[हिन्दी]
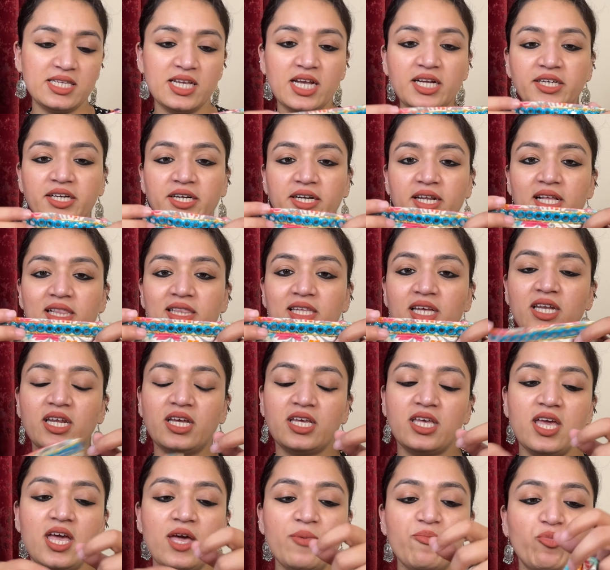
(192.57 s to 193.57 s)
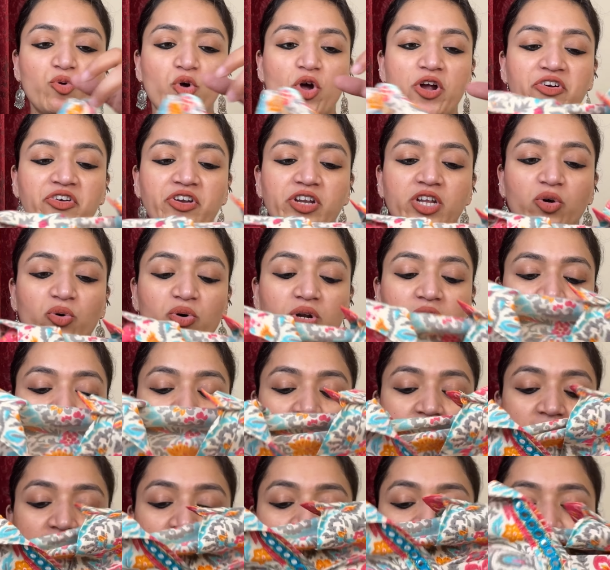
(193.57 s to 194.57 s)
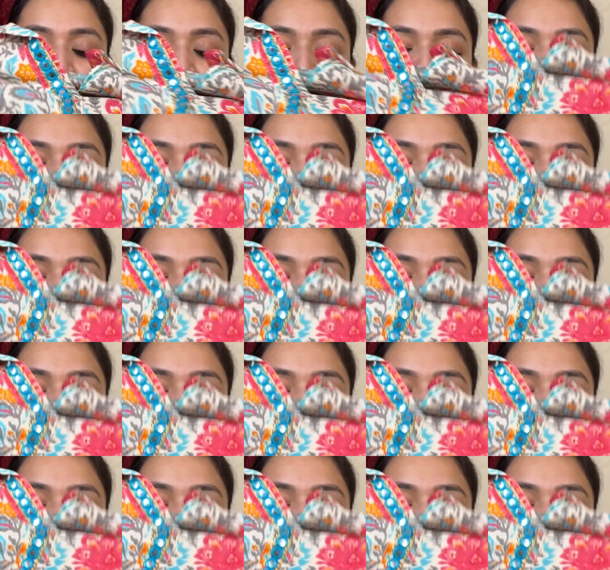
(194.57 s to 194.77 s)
की डिटेल दे रखी है एम्ब्रॉयडरी हो रखी है